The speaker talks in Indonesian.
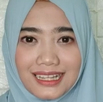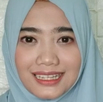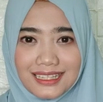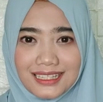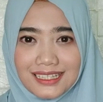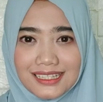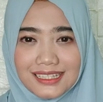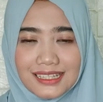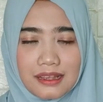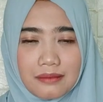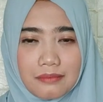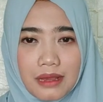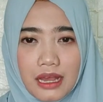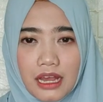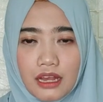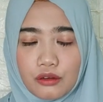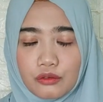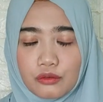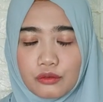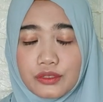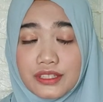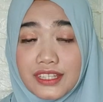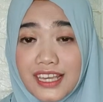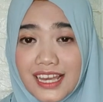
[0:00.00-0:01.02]
lagi sama
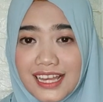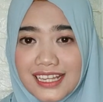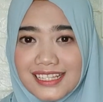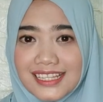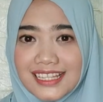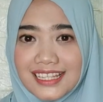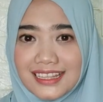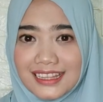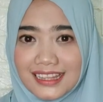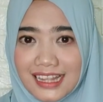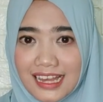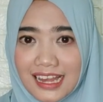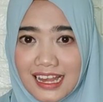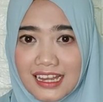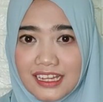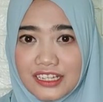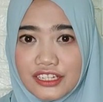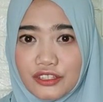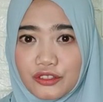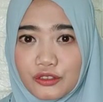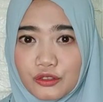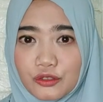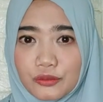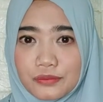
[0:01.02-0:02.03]
aku Yasinta
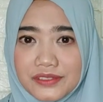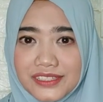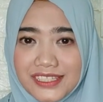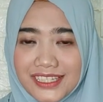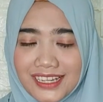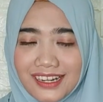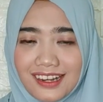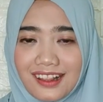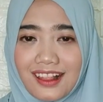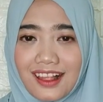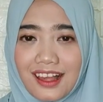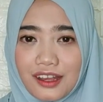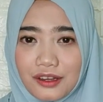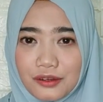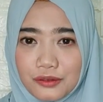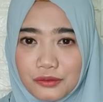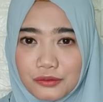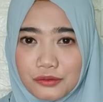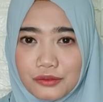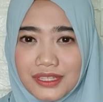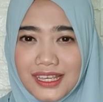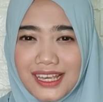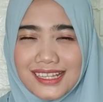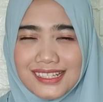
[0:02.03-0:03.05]
di youtube channel
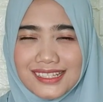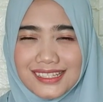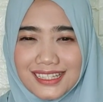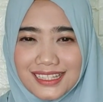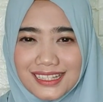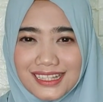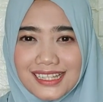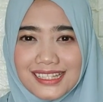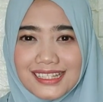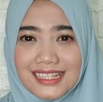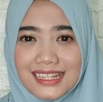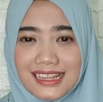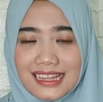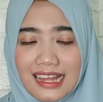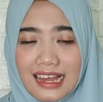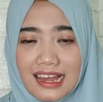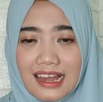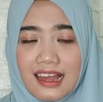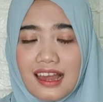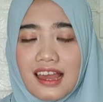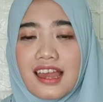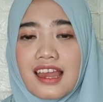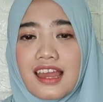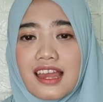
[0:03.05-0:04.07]
aku Yasinta
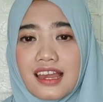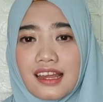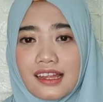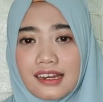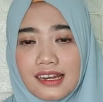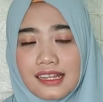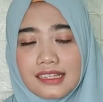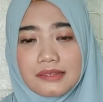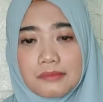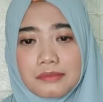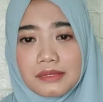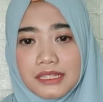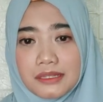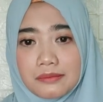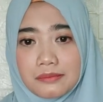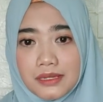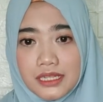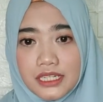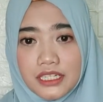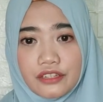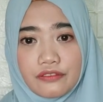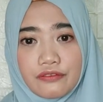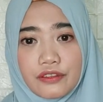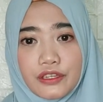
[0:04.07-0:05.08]
Sinta Nah
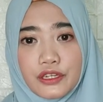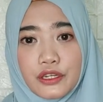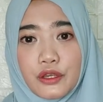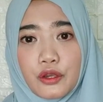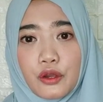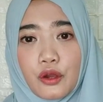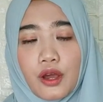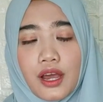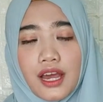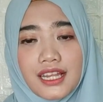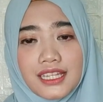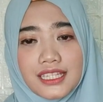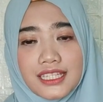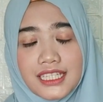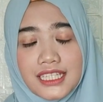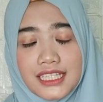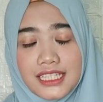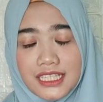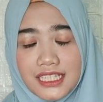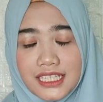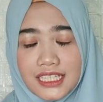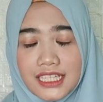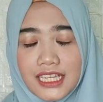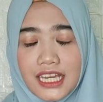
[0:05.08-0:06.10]
teman-teman di video kali
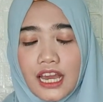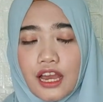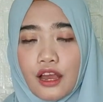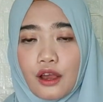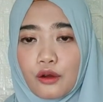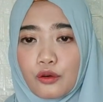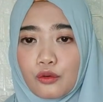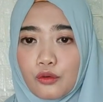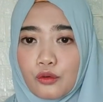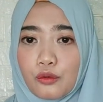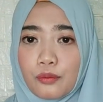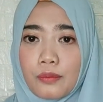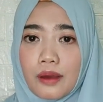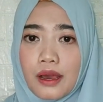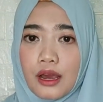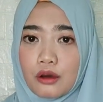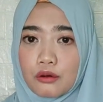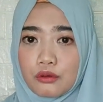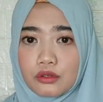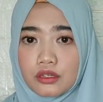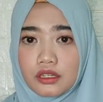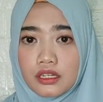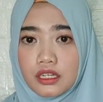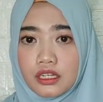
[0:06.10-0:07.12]
ini aku
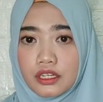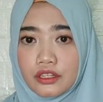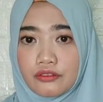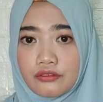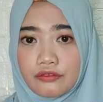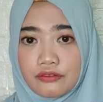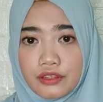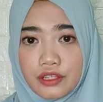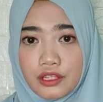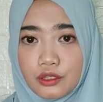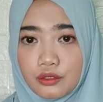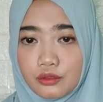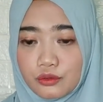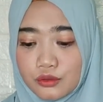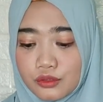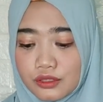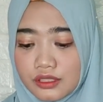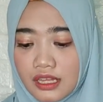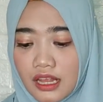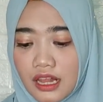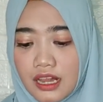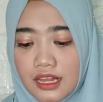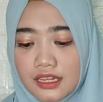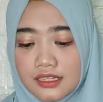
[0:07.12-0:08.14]
mau nge-review
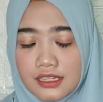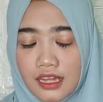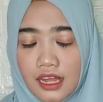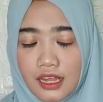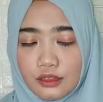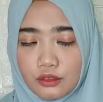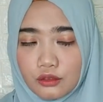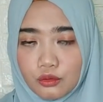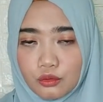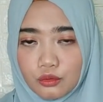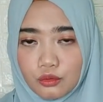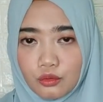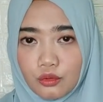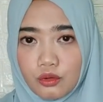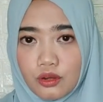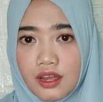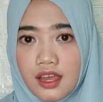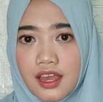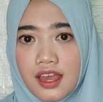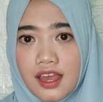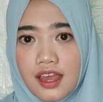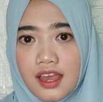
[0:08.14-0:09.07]
salah satu